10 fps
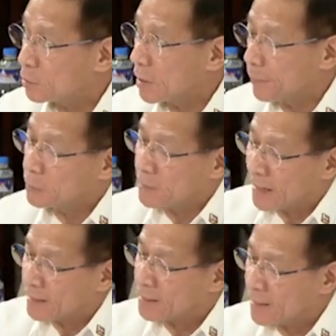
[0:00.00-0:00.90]
Ito na po,
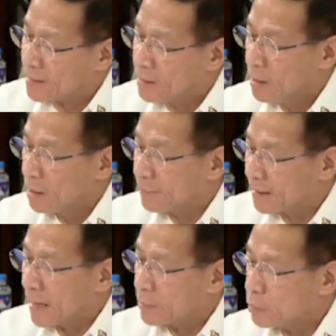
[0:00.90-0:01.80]
nakalagay
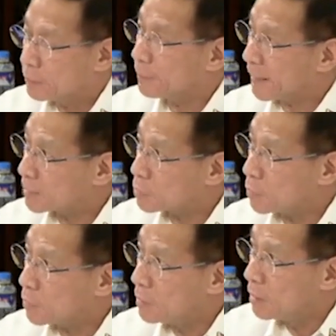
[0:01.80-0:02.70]
magkano yung
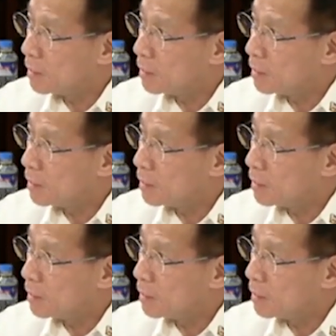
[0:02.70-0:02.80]
presyo,